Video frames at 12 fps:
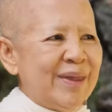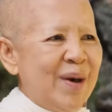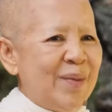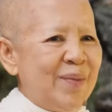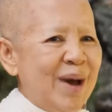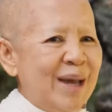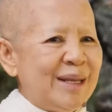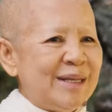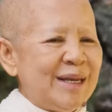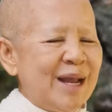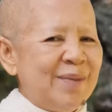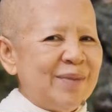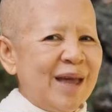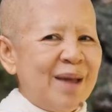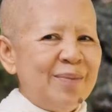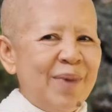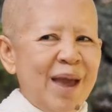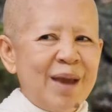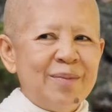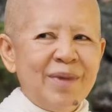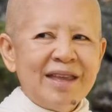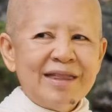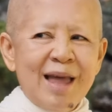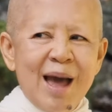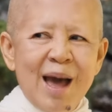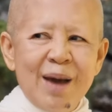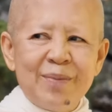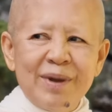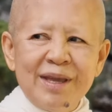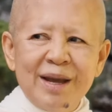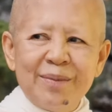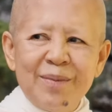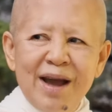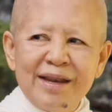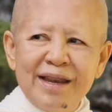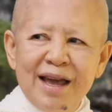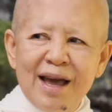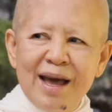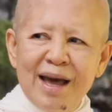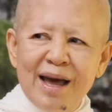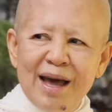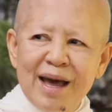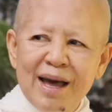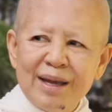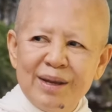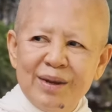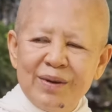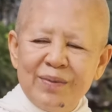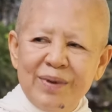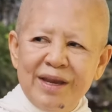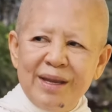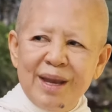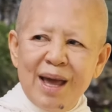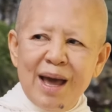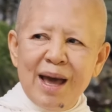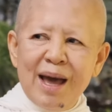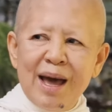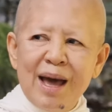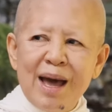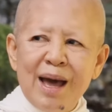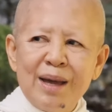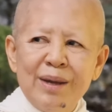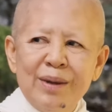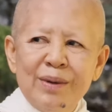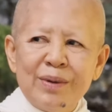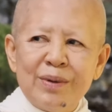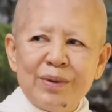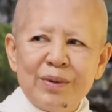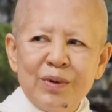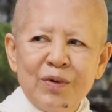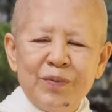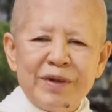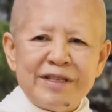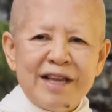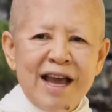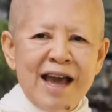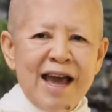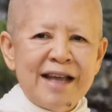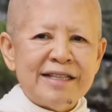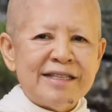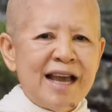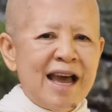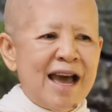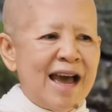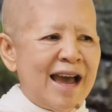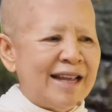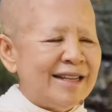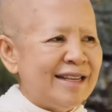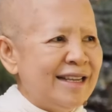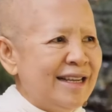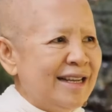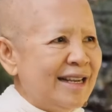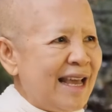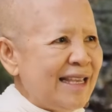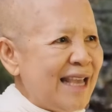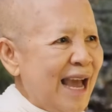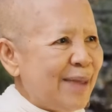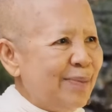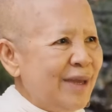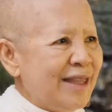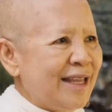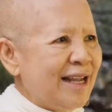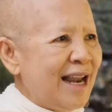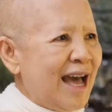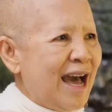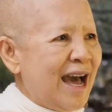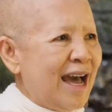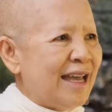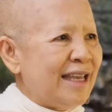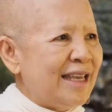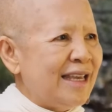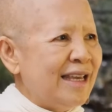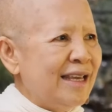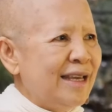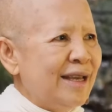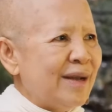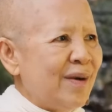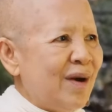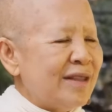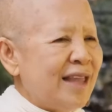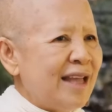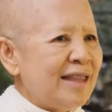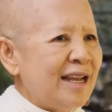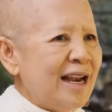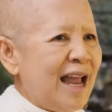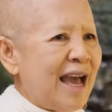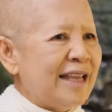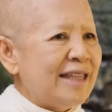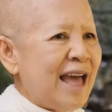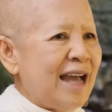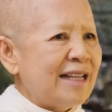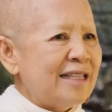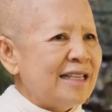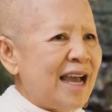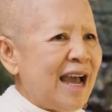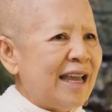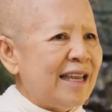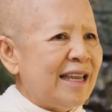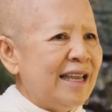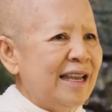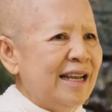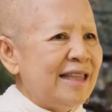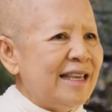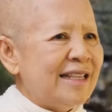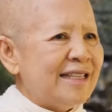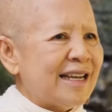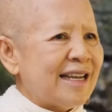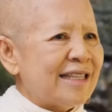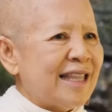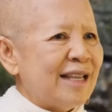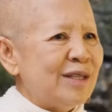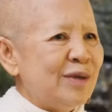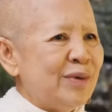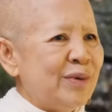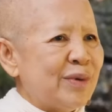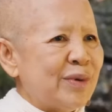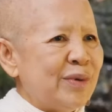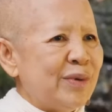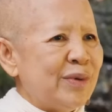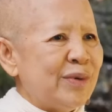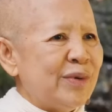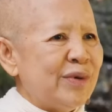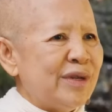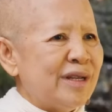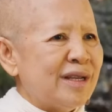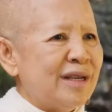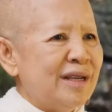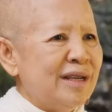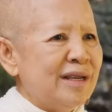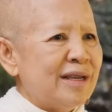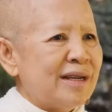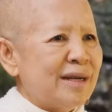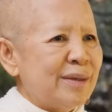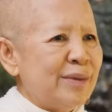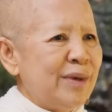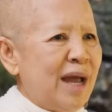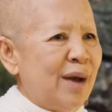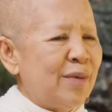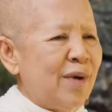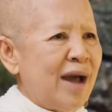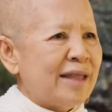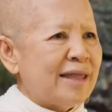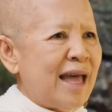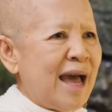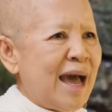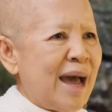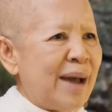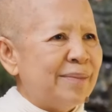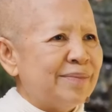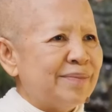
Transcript: ต่อไปจะนำท่านแผ่เมตตาไปยังมารดาบิดาครูอุปชาอาจารย์และญาติมิตรทั้งหลายขอให้ท่านทั้งหลายตั้งใจ ที่จะกตัญญูรู้คุณกรุณาว่าตาม